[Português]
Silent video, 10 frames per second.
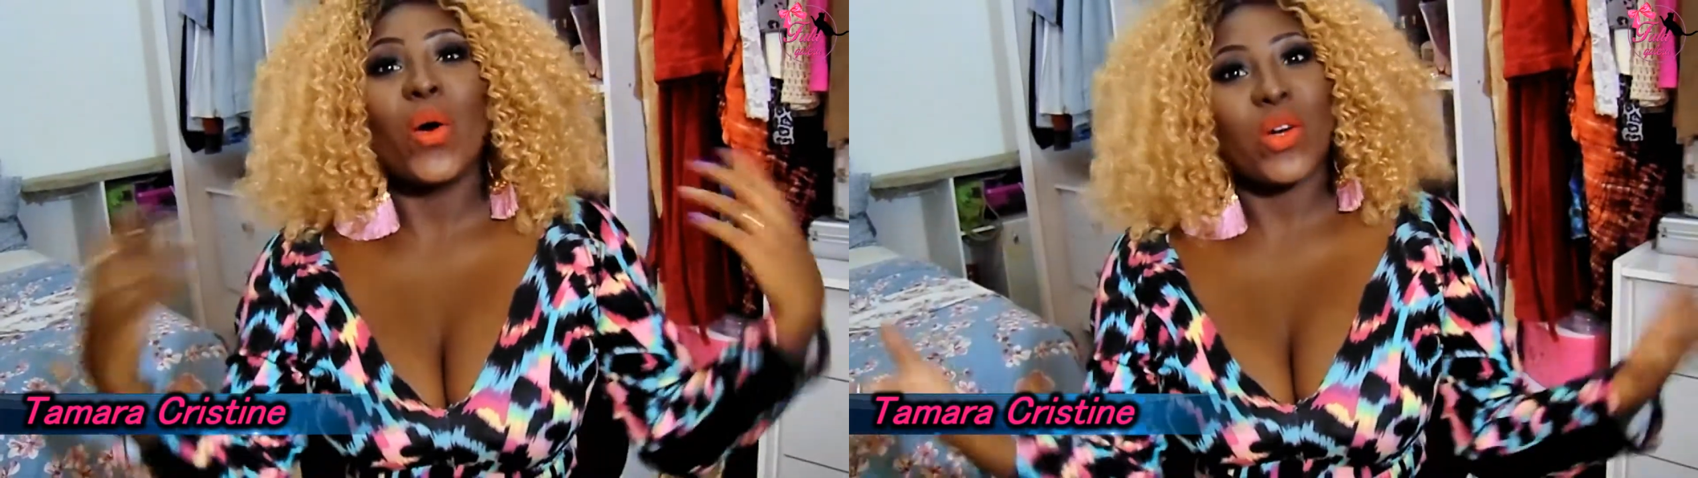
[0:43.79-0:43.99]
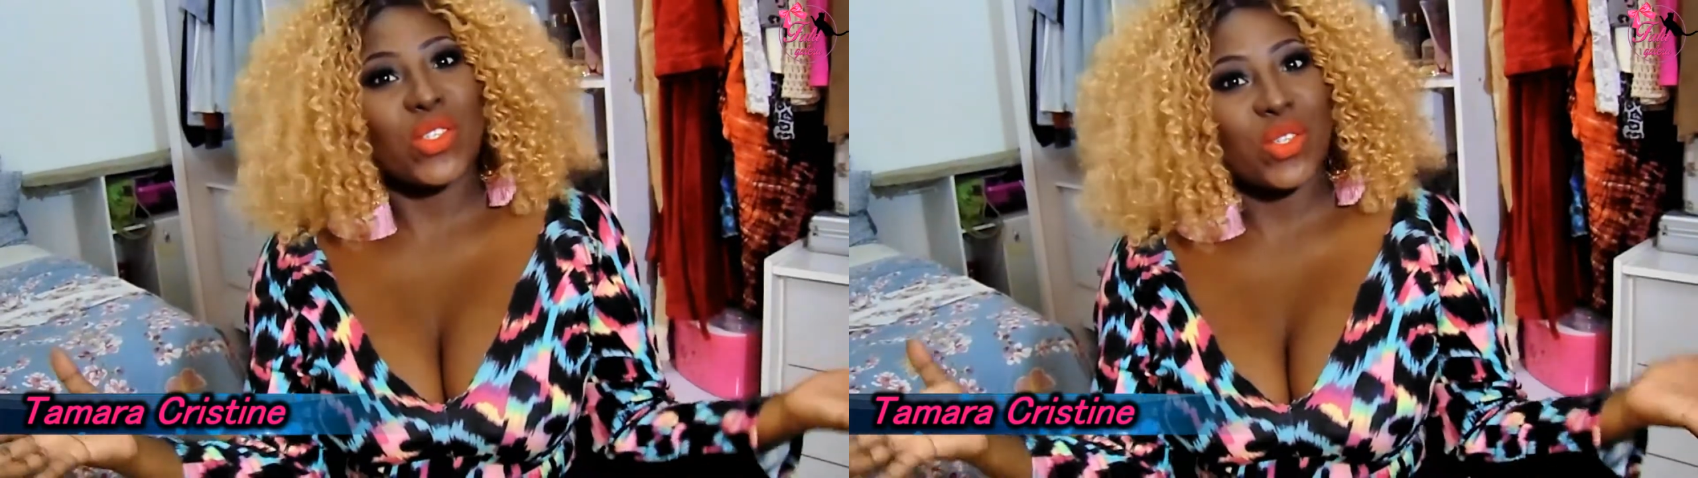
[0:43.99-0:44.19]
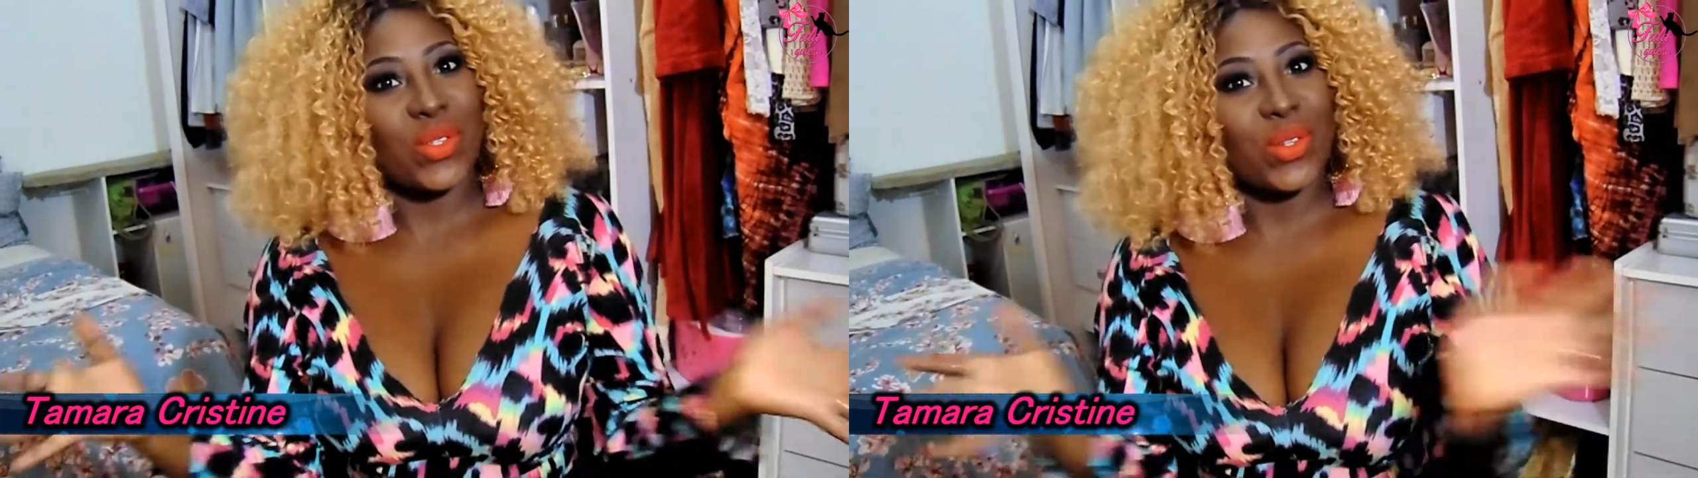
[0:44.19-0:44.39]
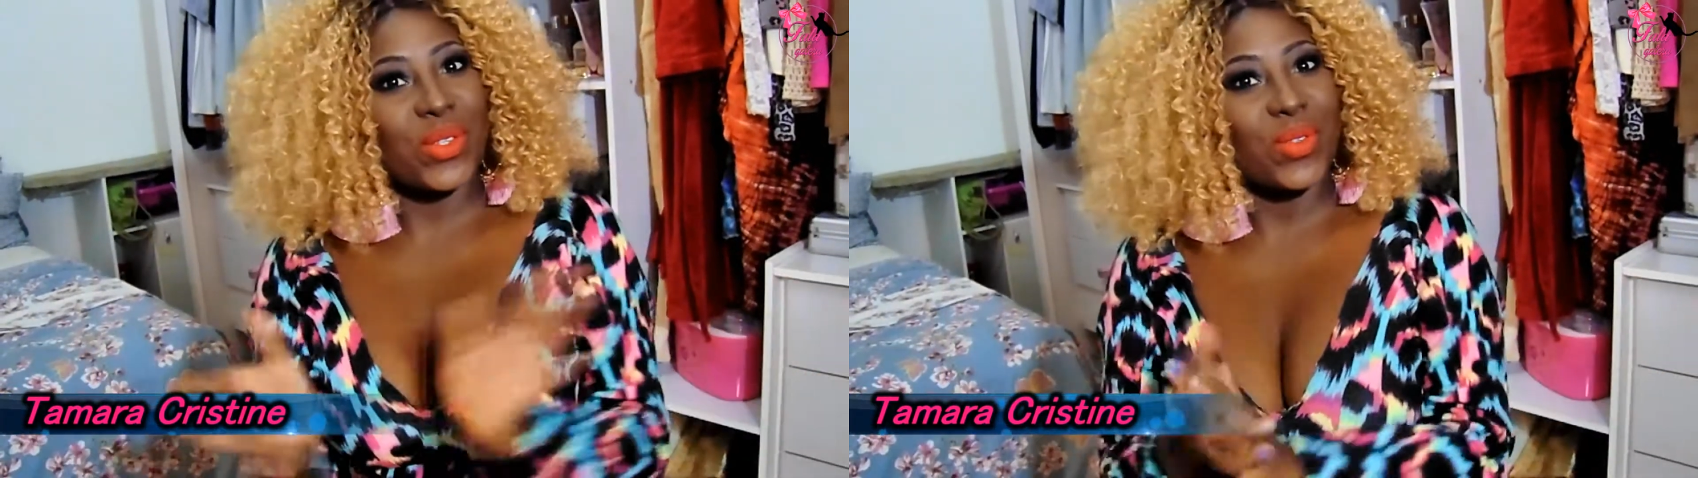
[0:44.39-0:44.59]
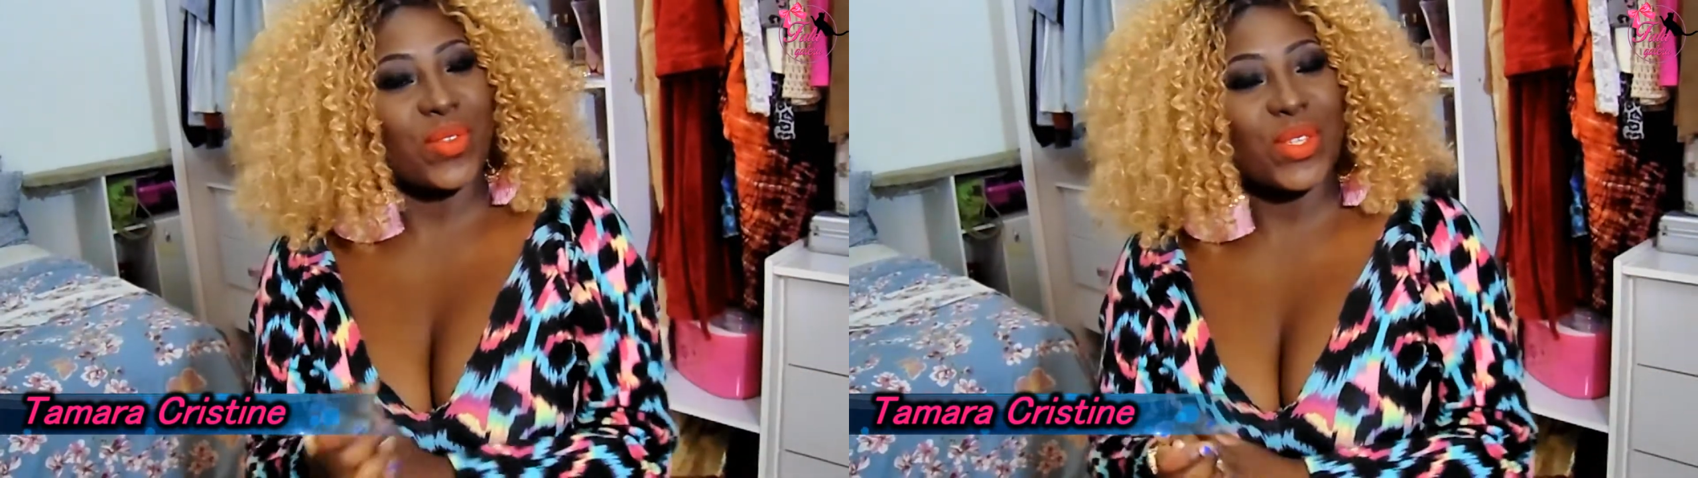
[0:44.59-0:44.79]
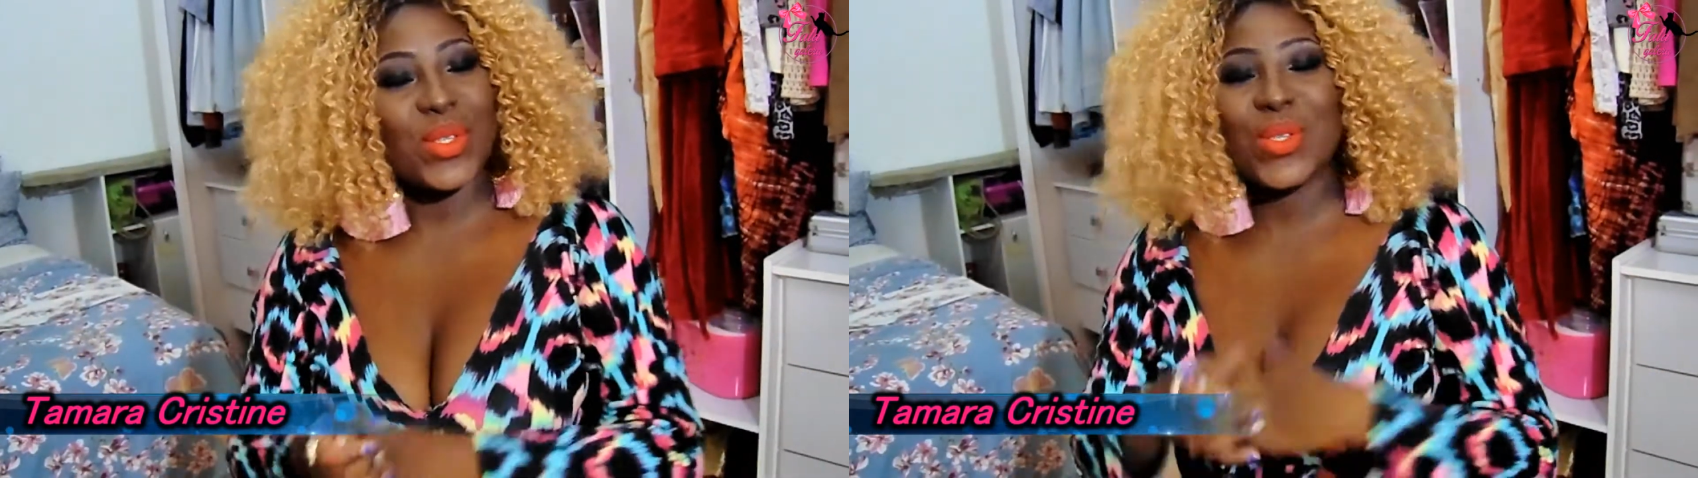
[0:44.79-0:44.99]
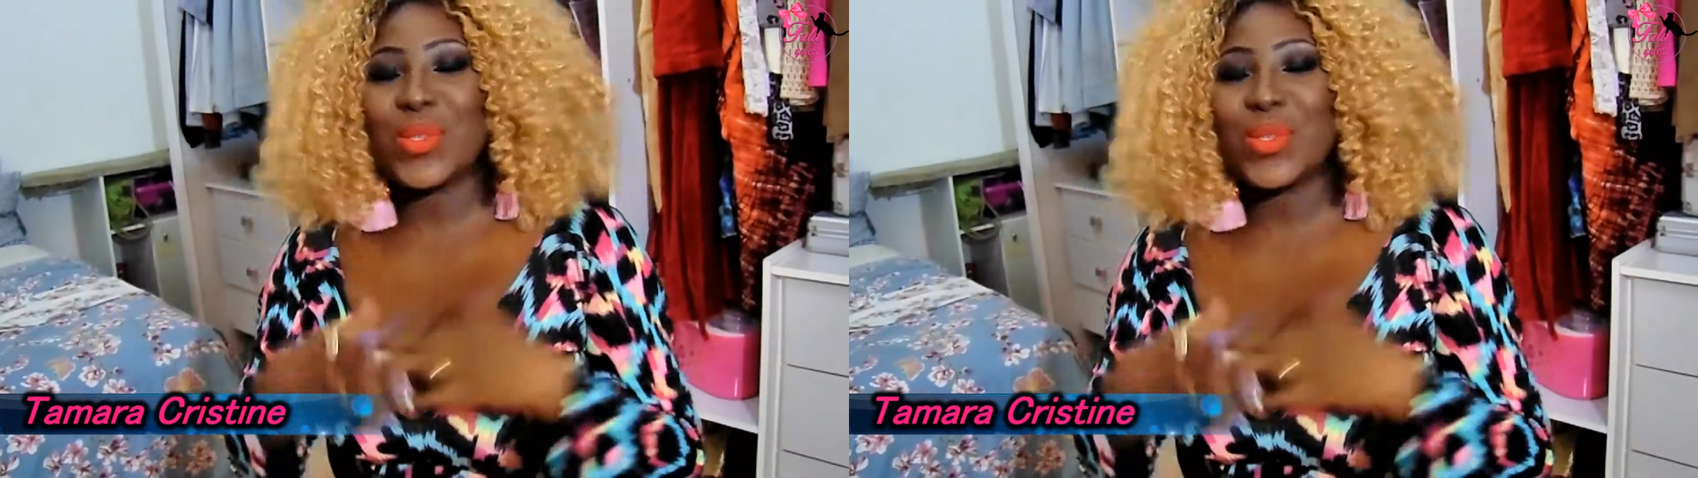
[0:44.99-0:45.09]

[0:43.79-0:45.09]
Hoje eu trouxe um vídeo